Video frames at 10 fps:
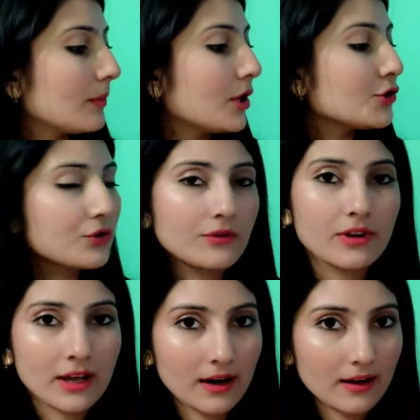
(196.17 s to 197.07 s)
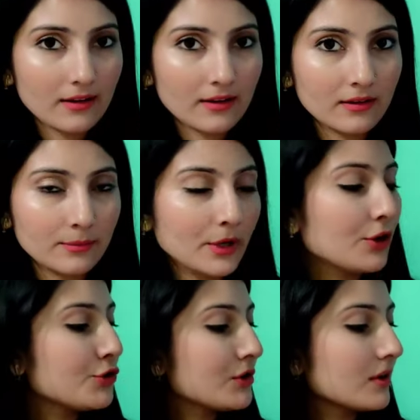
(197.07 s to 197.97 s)
ब्लशर वगैरह
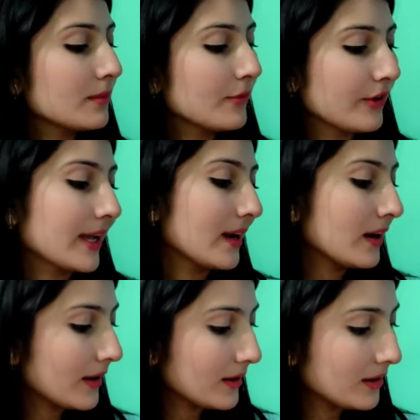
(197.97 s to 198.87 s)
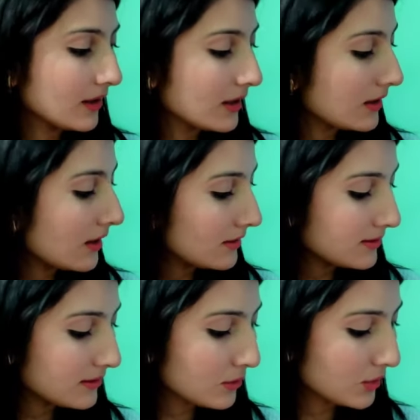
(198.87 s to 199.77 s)
ब्लश वगैरह ख़रीदने की अलग
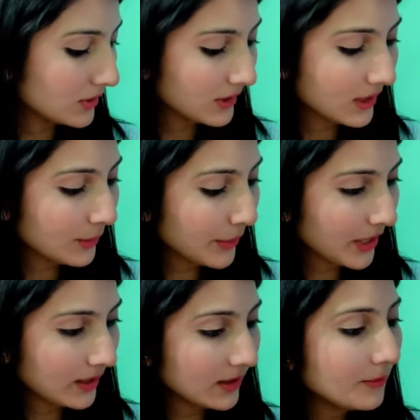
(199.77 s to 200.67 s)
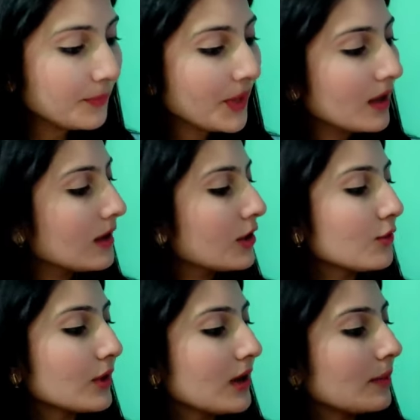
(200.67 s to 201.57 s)
से ज़रूरत नहीं पड़ेगी
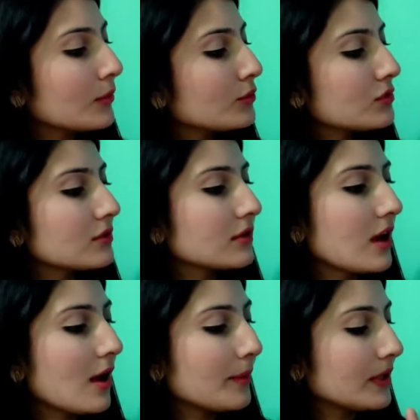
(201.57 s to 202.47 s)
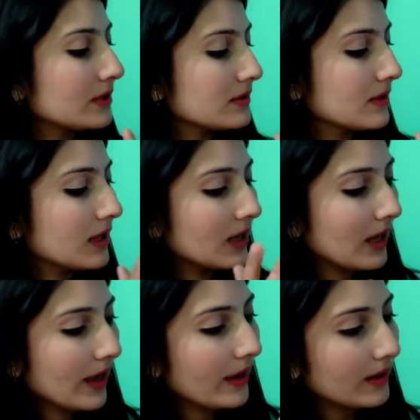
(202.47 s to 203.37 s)
क्योंकि आप कुछ यहाँ पे जैसे ये
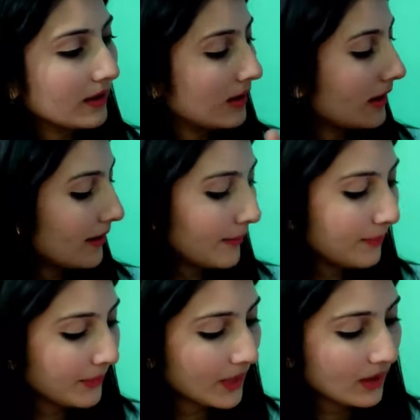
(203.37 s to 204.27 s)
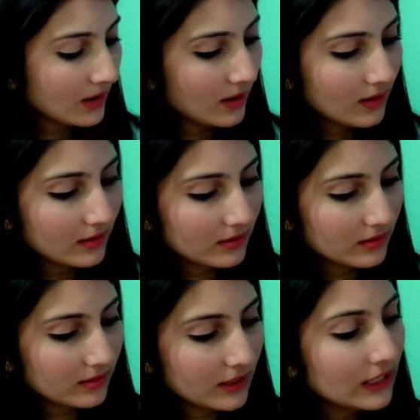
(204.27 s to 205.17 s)
है ये है
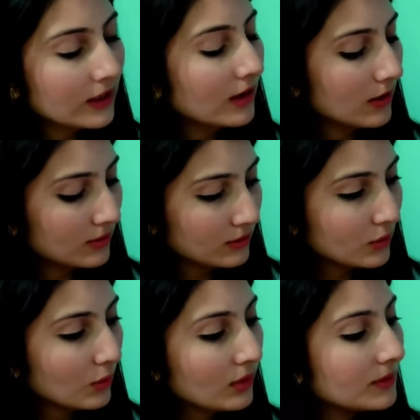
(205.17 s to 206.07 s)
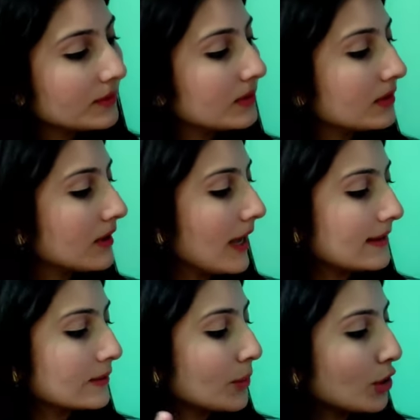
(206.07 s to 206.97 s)
इन कलर्स को
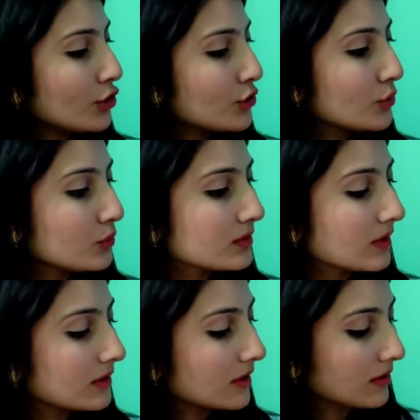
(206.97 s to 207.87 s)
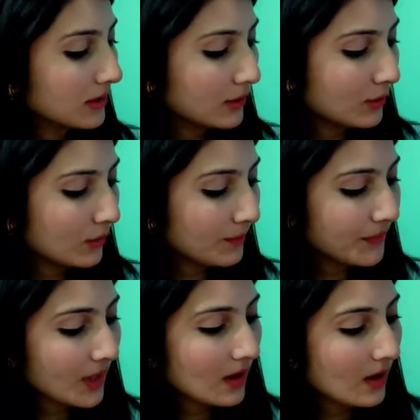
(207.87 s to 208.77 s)
एज अ ब्लश यूज़ कर सकते हो
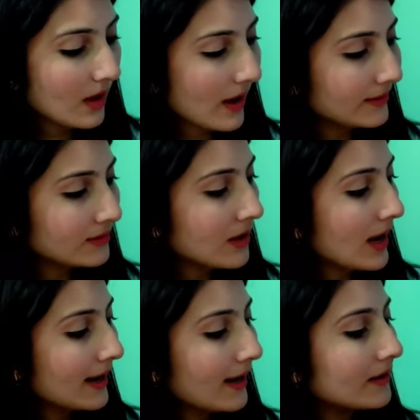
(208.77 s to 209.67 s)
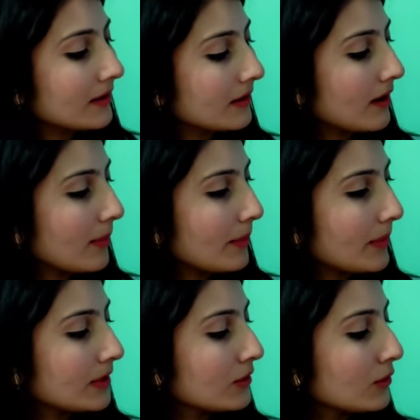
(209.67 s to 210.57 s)
एंड हाइलाइटर आप
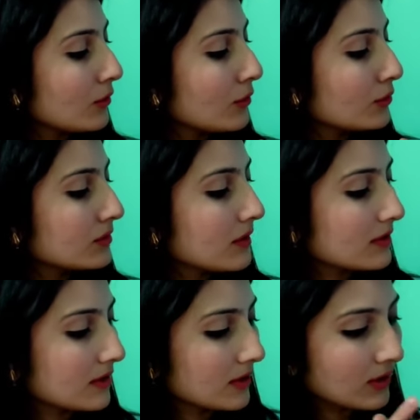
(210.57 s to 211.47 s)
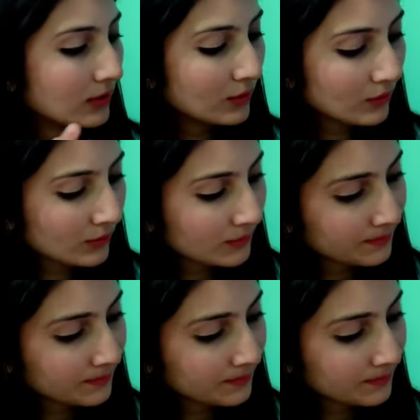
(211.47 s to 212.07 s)
इनको यूज़ कर सकते हो